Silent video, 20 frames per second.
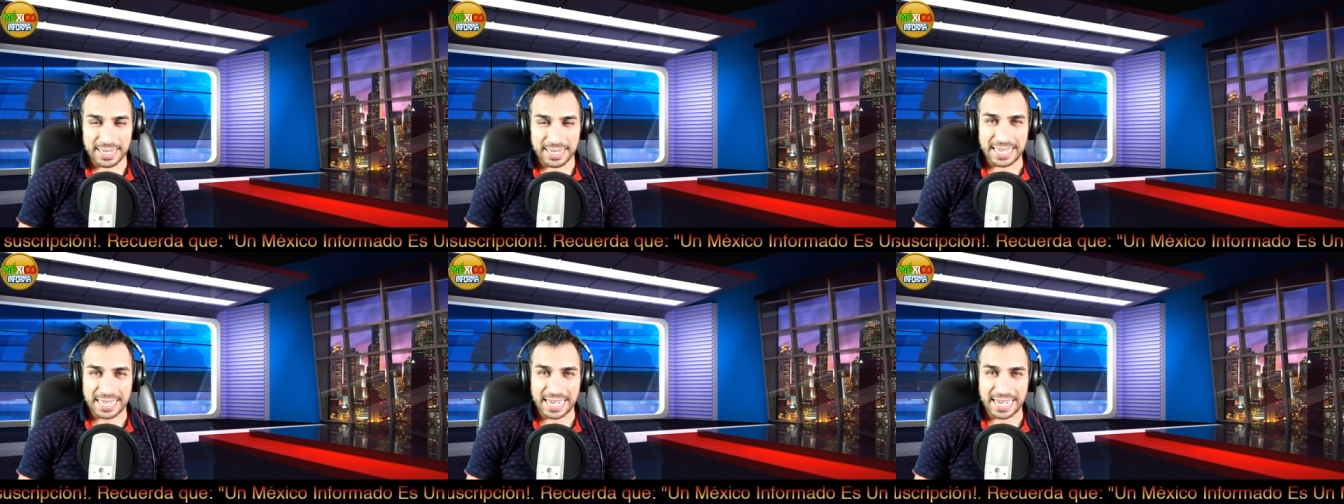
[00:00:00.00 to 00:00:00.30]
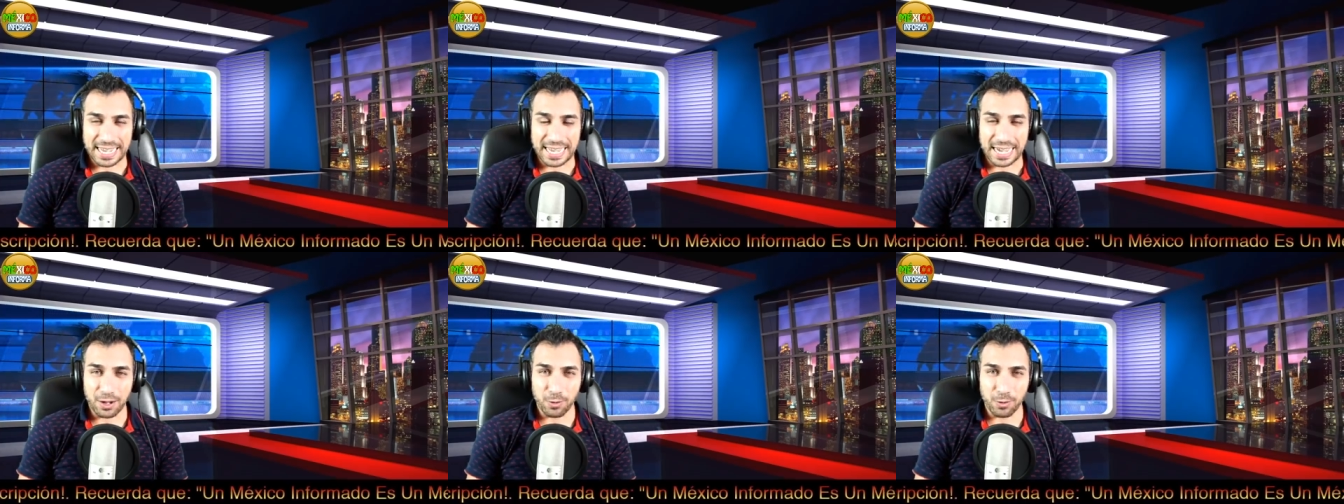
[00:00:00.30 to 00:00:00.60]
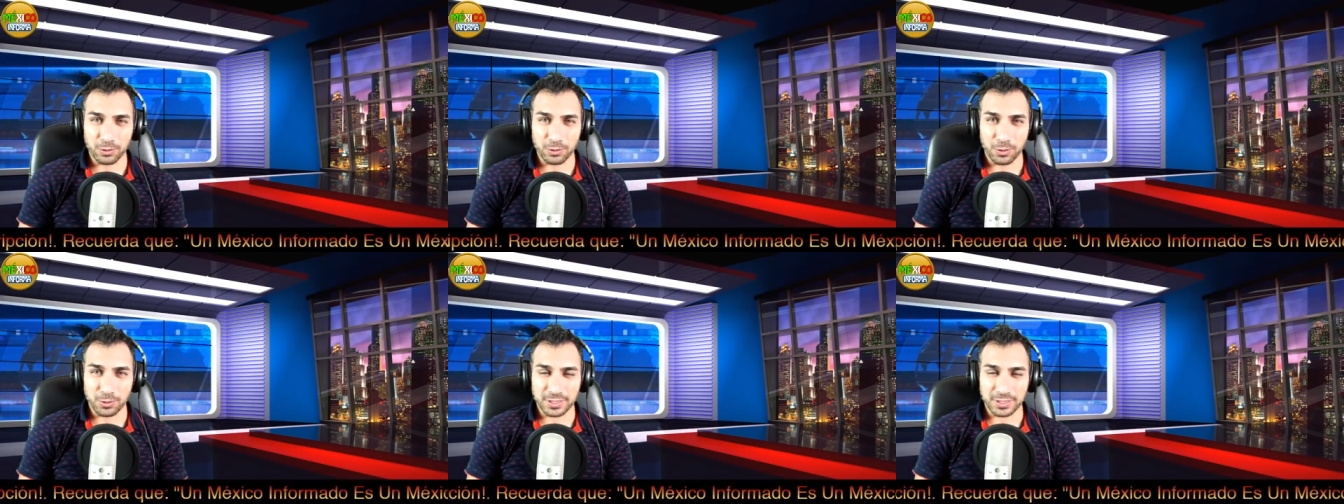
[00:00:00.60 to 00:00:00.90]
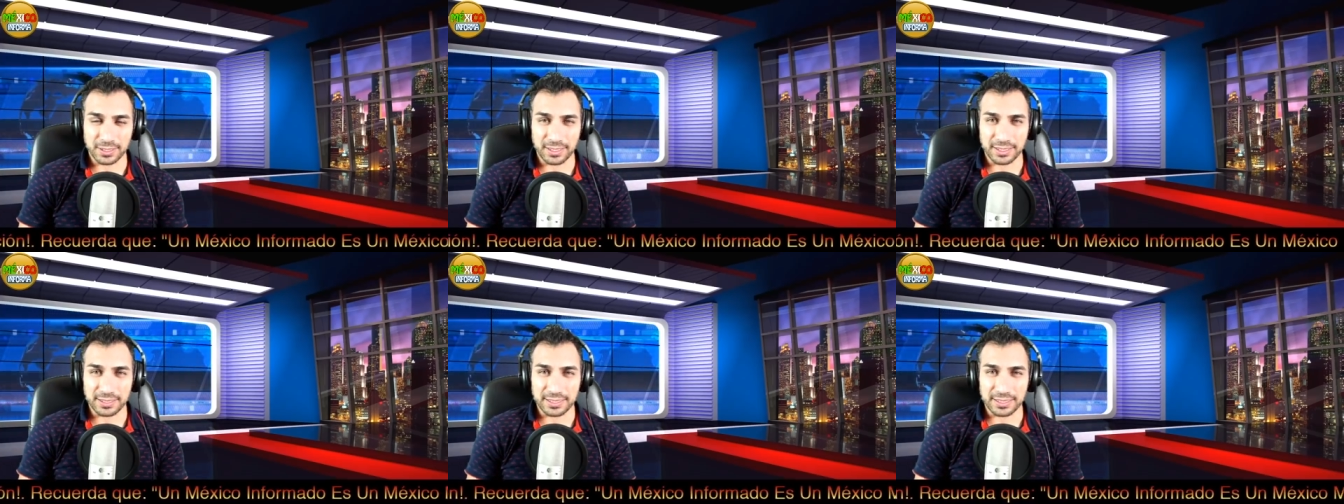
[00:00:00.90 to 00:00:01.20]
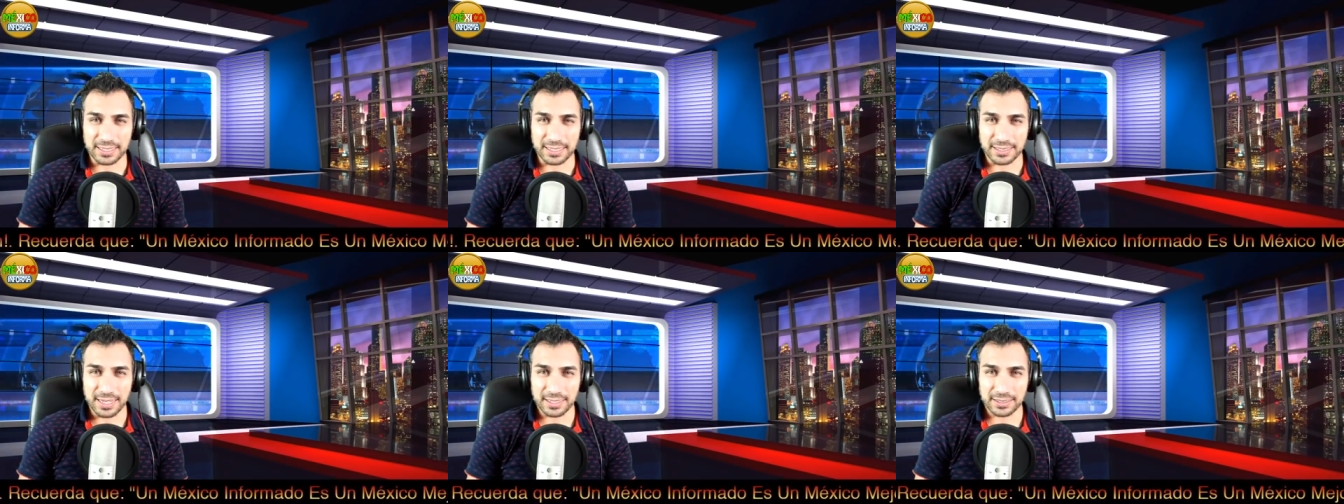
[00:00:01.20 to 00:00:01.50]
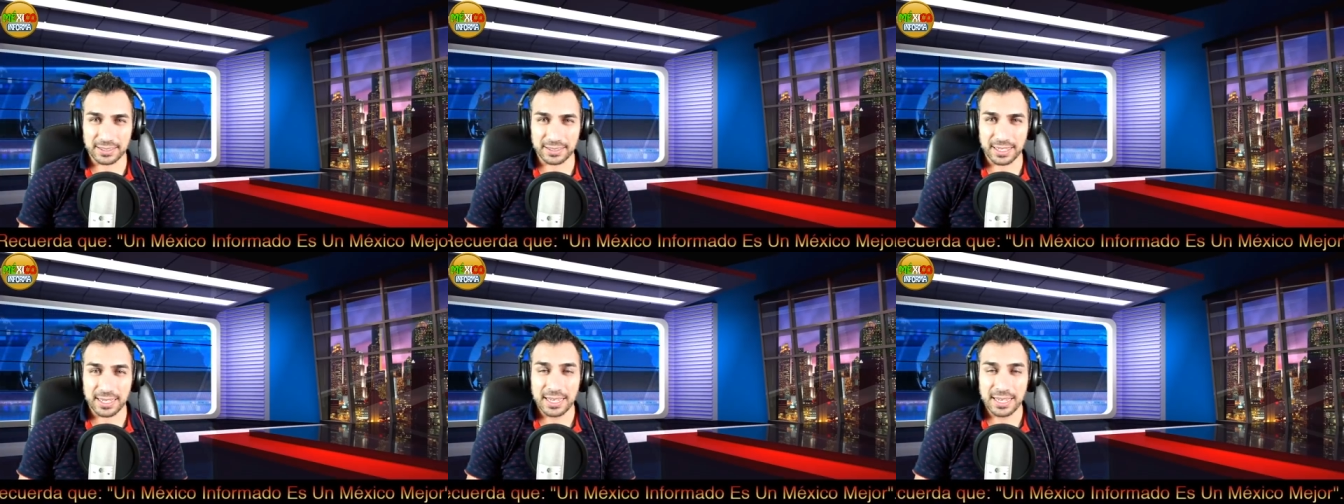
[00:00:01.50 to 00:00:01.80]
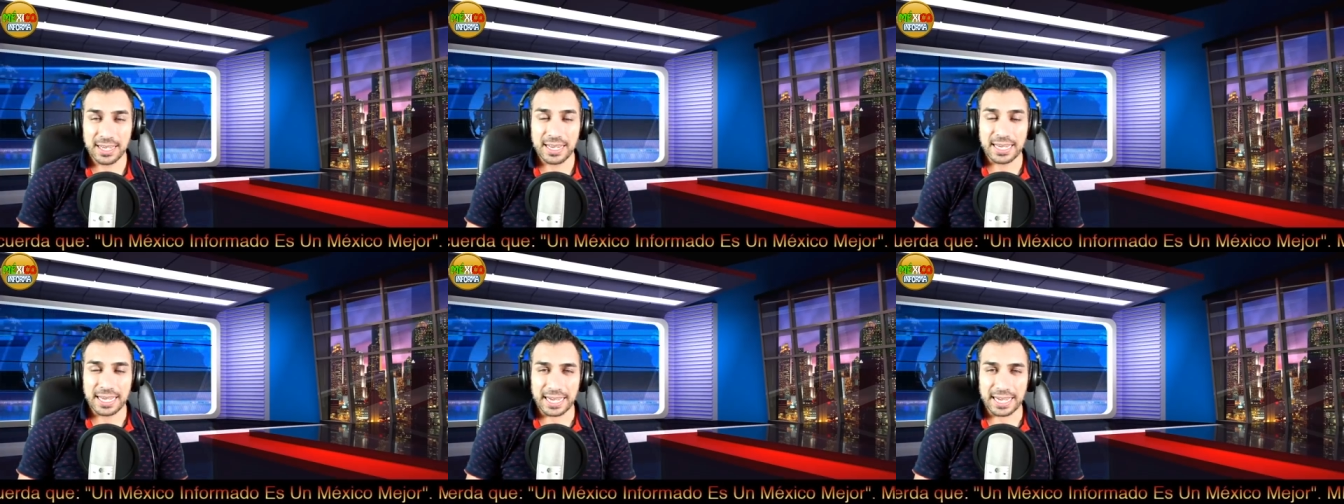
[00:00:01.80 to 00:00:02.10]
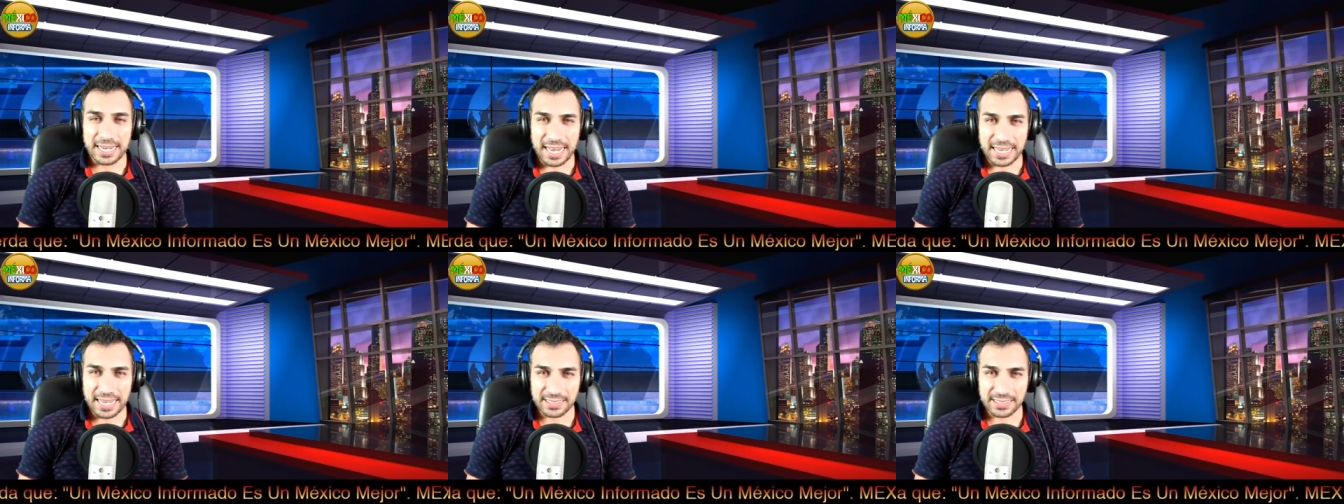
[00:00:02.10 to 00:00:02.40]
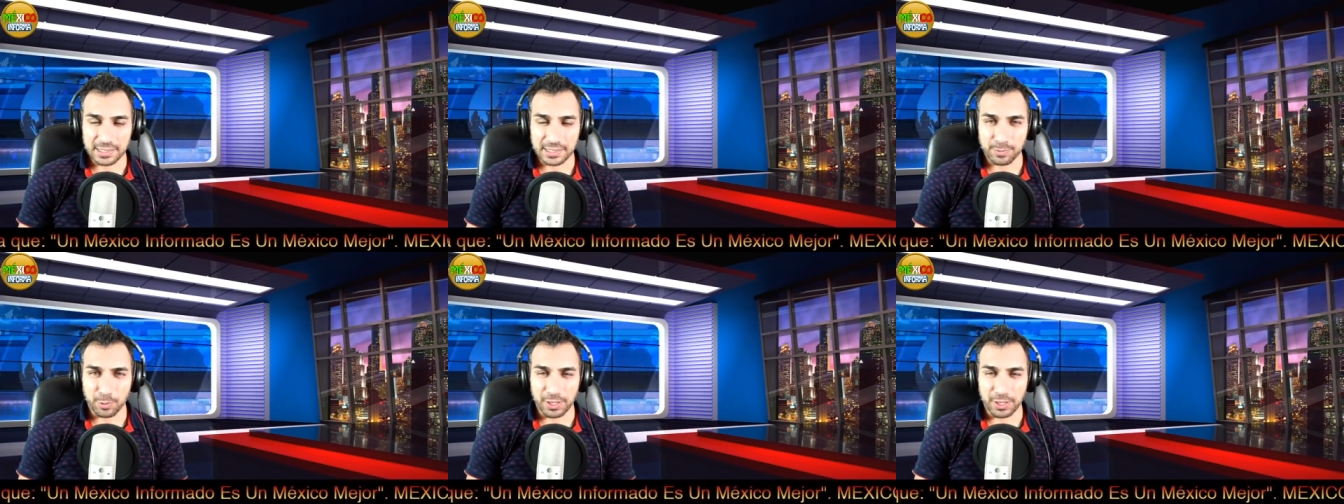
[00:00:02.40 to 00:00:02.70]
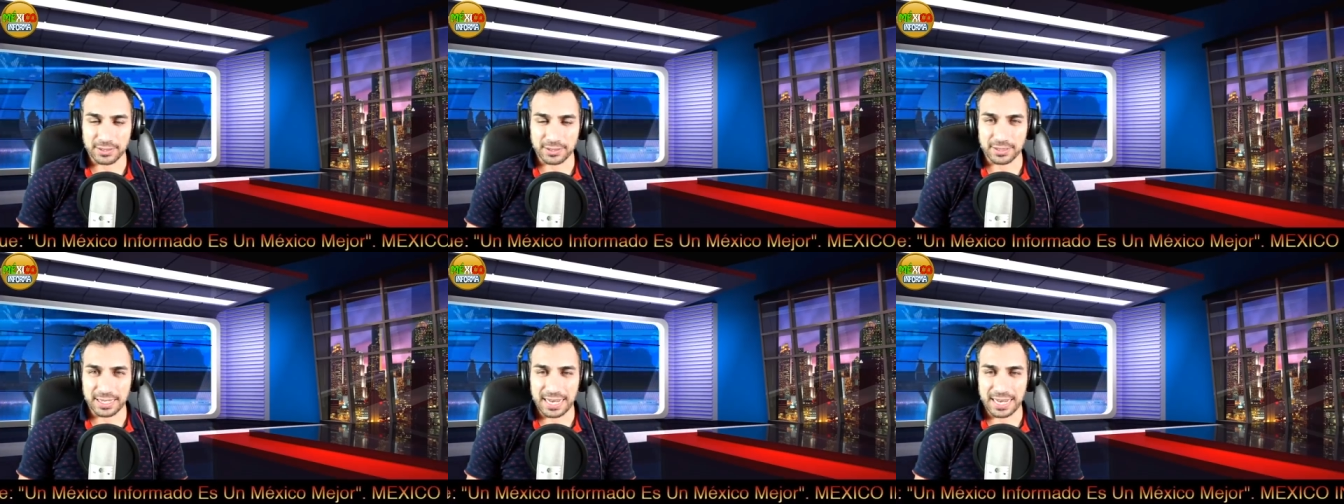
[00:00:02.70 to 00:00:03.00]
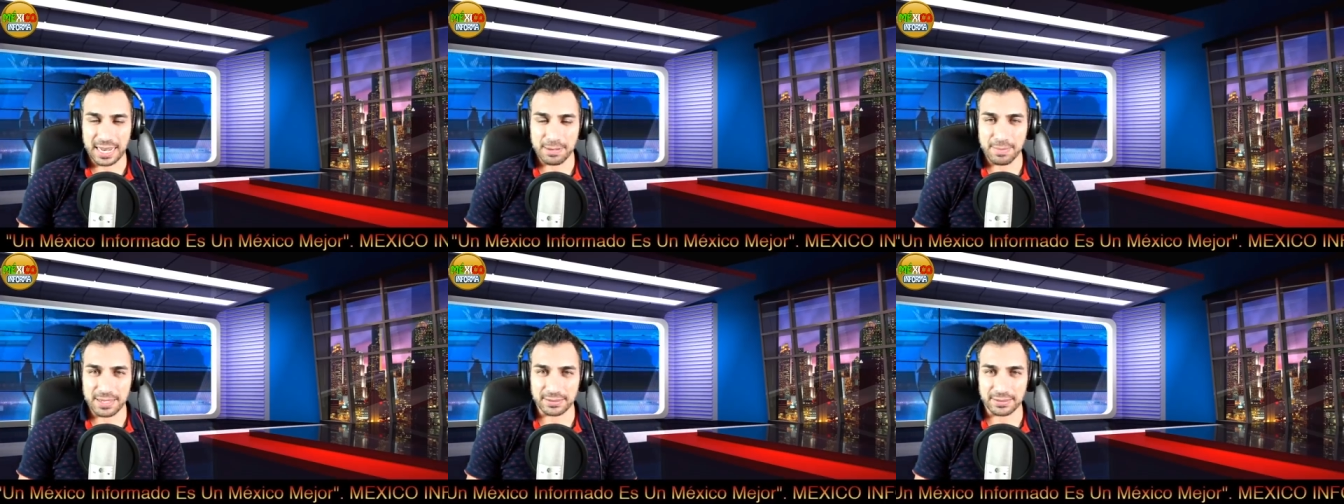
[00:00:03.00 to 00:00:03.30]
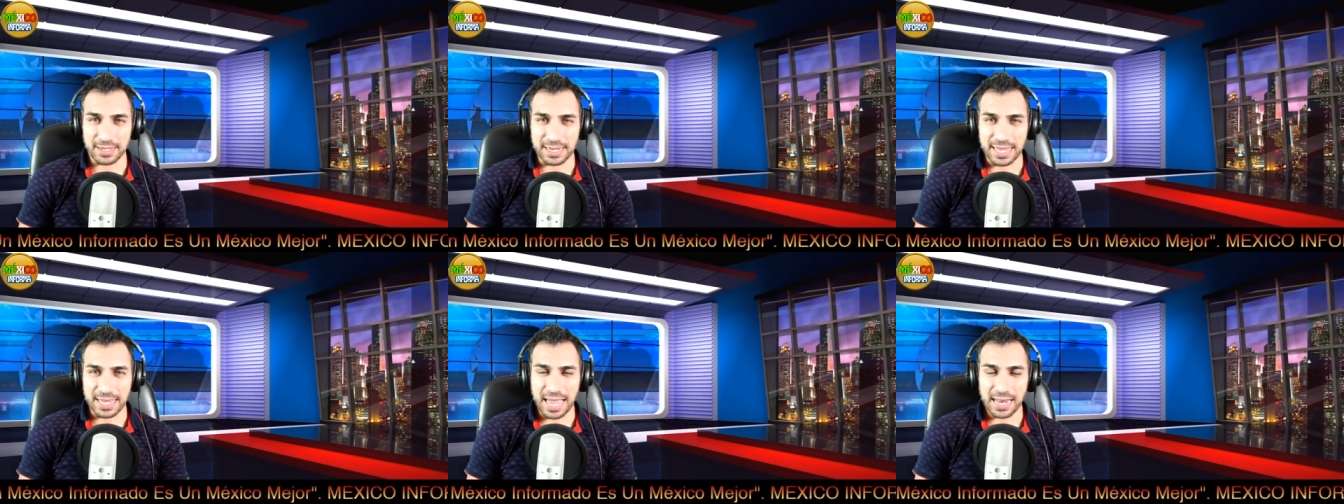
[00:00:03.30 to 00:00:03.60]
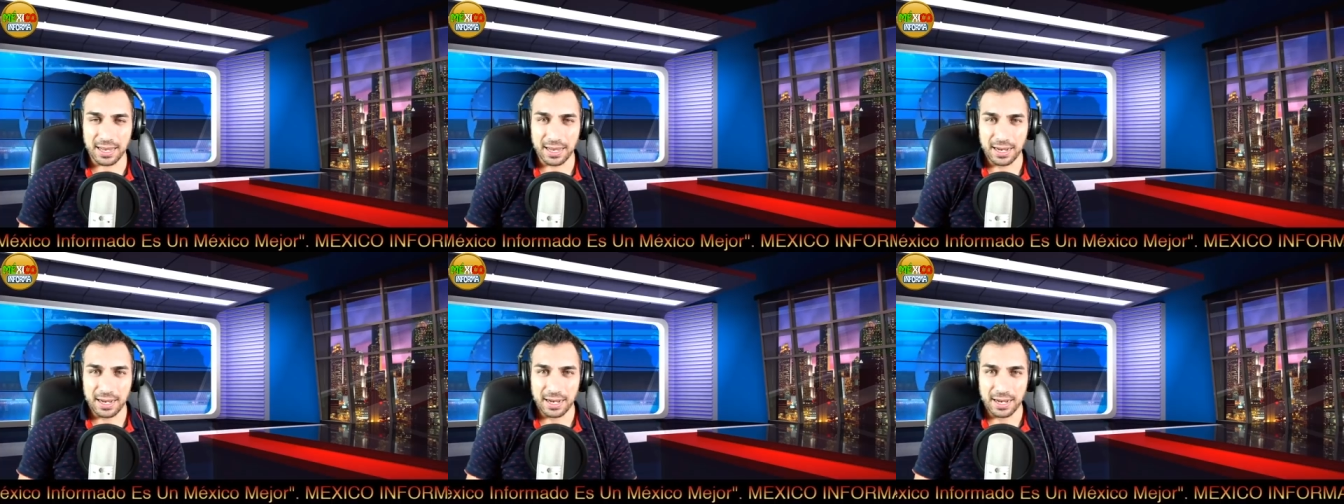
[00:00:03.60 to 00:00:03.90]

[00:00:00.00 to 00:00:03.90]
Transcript: y Cacagoto 77. Gracias por este gran material.